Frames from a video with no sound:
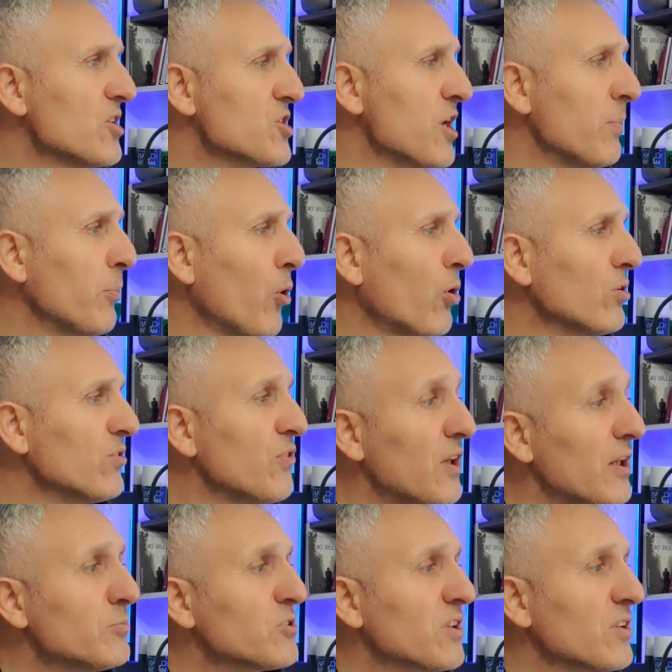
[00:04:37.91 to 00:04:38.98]
Chip on
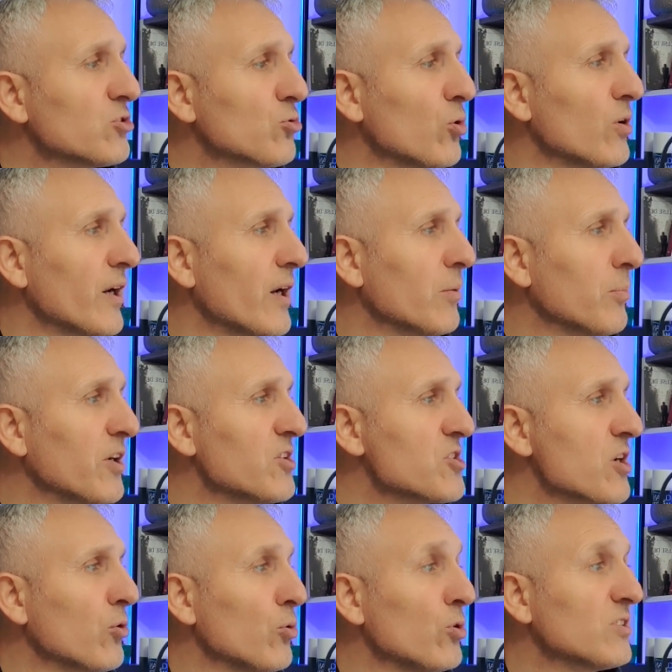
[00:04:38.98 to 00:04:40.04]
film sayısı olarak
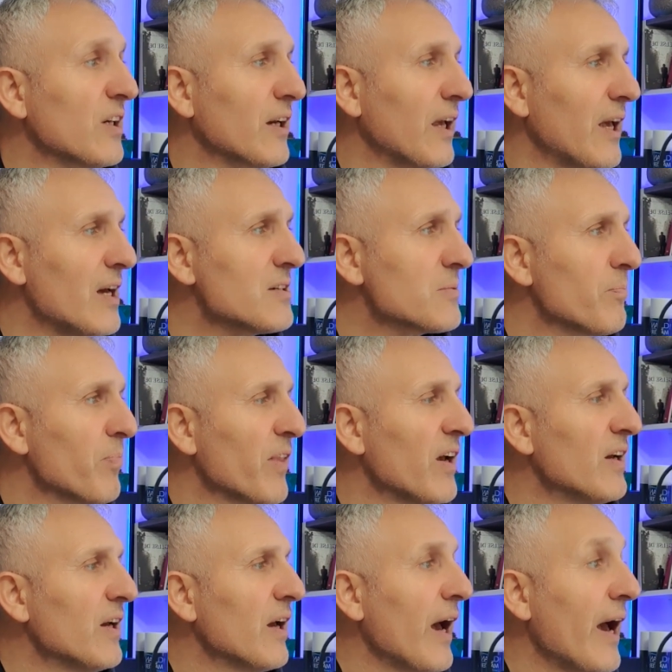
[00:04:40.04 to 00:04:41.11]
bakacak olursak eğer
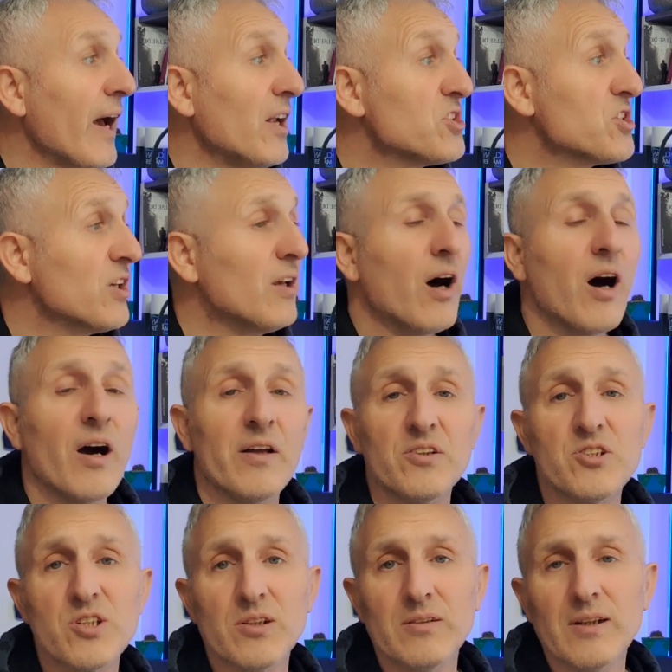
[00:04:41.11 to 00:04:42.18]
LG
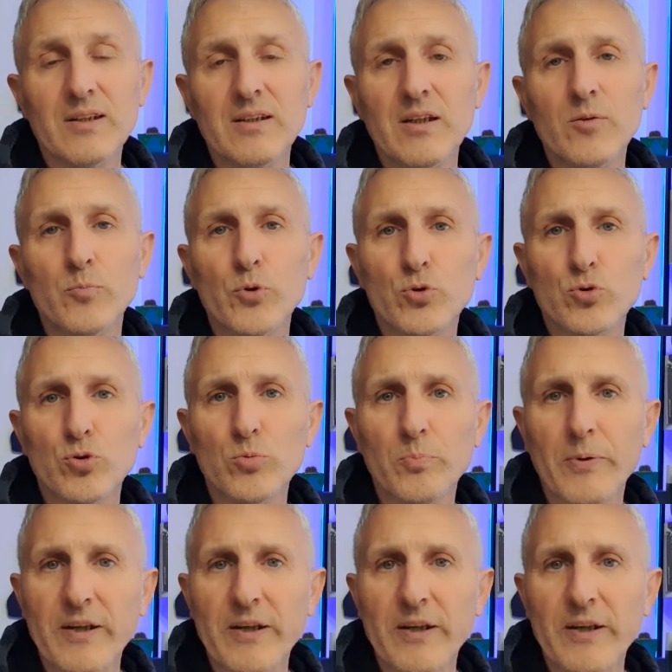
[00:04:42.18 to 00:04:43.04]
haricindeki bütün